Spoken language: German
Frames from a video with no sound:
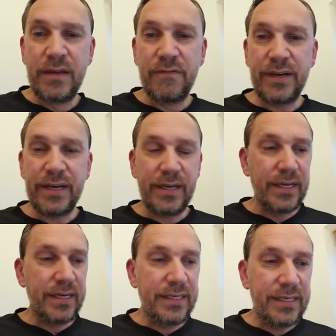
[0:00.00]
Weil
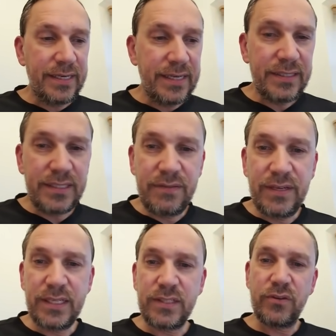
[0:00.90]
die Tendenz, die
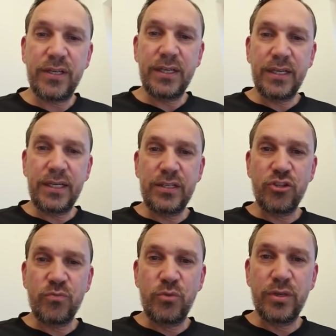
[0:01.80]
wir jetzt von den
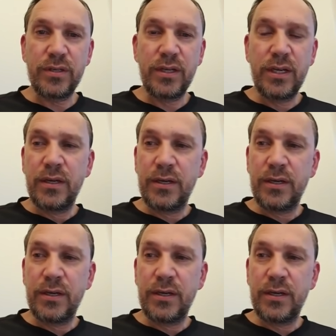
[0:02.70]
Gerichten spüren,